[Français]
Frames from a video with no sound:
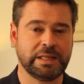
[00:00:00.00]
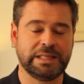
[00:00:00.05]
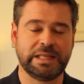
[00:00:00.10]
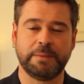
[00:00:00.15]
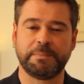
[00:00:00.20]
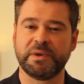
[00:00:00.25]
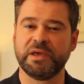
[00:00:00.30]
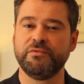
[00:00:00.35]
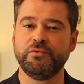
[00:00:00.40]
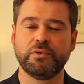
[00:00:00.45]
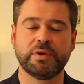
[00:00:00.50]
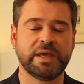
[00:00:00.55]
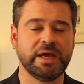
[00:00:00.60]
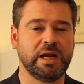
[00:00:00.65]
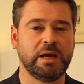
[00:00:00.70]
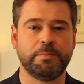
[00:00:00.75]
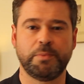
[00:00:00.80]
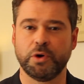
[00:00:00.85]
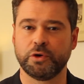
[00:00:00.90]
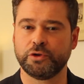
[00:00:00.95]
D'après vous,
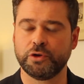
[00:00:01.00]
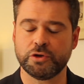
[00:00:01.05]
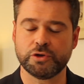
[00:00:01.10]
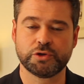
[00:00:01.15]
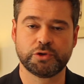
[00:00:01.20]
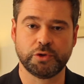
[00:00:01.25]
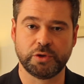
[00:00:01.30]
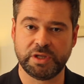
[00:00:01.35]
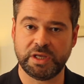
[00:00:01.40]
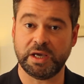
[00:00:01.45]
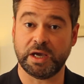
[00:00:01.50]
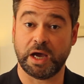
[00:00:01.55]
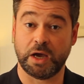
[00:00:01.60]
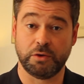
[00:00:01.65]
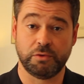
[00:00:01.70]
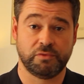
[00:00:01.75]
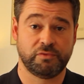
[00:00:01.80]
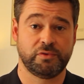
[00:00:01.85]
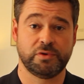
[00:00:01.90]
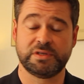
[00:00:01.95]
quelle importance donner à
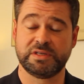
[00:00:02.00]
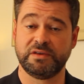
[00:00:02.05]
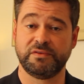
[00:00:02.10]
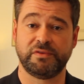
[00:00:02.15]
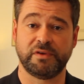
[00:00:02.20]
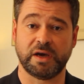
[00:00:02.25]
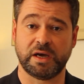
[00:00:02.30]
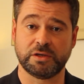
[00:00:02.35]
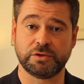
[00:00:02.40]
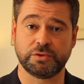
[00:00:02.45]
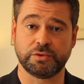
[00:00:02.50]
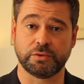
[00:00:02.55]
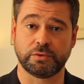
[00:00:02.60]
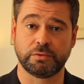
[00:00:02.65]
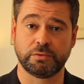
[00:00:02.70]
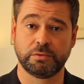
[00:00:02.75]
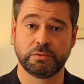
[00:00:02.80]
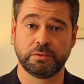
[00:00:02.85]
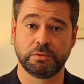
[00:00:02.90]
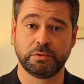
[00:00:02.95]
une vocifération
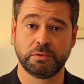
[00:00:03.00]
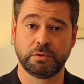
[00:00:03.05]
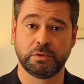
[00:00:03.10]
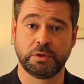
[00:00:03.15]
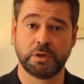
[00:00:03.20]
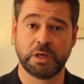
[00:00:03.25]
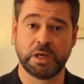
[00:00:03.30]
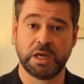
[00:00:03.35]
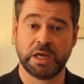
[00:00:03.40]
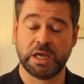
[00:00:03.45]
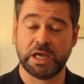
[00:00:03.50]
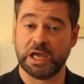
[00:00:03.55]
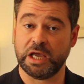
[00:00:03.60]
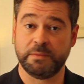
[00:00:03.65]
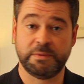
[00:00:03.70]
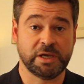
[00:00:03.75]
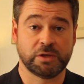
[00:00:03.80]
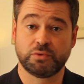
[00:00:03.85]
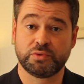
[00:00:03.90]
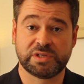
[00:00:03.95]

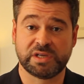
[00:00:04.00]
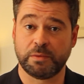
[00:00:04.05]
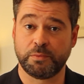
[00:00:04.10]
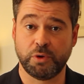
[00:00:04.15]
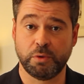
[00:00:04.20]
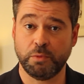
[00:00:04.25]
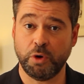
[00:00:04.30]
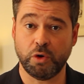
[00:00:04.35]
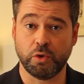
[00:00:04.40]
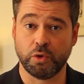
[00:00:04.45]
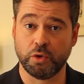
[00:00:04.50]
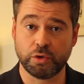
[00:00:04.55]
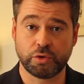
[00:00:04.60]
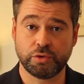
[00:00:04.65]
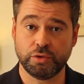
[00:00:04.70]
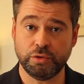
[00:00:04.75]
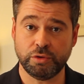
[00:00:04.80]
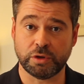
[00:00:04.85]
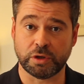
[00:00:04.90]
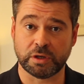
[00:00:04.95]
Eh bien tout simplement
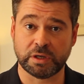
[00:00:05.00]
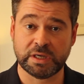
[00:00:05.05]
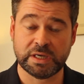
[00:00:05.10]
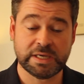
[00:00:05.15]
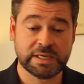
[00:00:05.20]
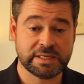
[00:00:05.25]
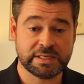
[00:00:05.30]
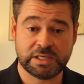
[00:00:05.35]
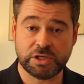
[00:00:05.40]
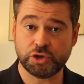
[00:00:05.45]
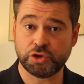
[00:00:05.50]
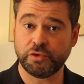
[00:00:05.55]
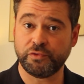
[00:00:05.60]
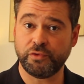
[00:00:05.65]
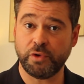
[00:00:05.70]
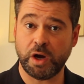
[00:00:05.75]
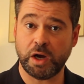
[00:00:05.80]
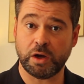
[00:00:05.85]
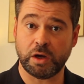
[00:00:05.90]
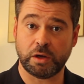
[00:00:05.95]
aucune. Si je
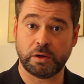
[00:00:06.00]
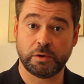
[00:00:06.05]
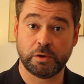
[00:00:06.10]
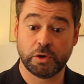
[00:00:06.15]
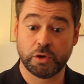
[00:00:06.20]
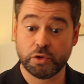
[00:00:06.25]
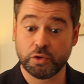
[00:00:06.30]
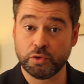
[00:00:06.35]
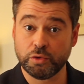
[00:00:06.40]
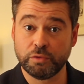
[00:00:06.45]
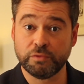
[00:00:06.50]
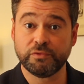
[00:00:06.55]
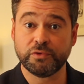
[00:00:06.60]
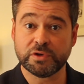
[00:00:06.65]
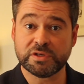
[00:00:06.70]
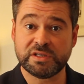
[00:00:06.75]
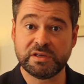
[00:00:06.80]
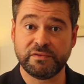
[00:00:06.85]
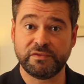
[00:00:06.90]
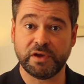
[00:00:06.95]
vois une
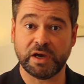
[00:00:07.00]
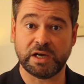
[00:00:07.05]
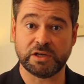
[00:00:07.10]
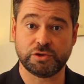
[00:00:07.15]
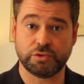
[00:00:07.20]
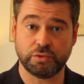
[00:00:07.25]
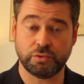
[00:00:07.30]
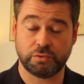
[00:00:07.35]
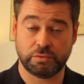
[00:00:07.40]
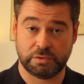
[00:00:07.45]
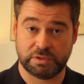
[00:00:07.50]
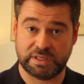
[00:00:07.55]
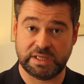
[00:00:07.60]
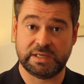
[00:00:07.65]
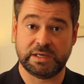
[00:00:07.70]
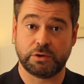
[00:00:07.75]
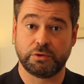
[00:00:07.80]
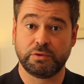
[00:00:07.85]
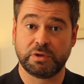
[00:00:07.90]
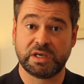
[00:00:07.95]
vocifération,
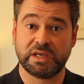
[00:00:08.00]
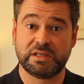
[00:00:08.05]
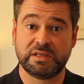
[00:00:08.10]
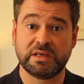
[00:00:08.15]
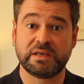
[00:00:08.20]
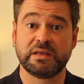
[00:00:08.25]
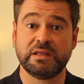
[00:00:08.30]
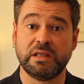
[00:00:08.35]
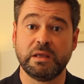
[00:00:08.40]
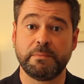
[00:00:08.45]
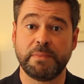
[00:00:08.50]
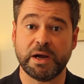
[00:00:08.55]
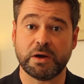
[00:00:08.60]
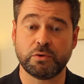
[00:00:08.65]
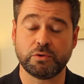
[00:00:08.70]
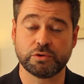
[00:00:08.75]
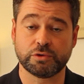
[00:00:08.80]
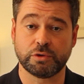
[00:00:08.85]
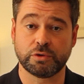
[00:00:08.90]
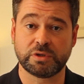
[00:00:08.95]
c'est-à-dire une critique qui n'est pas
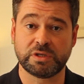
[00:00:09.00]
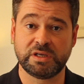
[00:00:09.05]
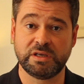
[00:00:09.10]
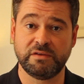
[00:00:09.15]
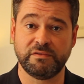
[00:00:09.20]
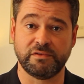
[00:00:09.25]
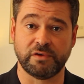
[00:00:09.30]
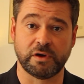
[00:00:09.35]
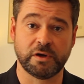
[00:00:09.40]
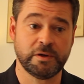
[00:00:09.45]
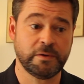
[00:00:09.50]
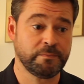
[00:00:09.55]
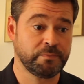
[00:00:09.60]
constructive